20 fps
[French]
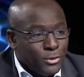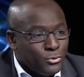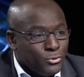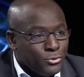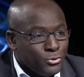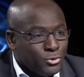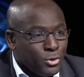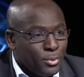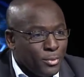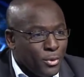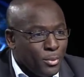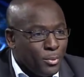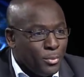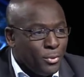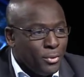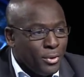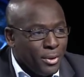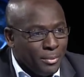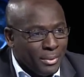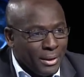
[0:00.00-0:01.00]
nous sommes un
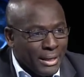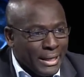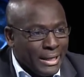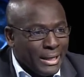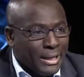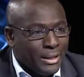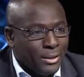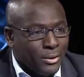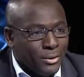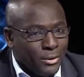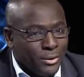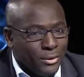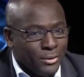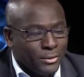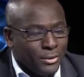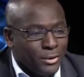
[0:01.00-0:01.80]
peu imprégnés dans,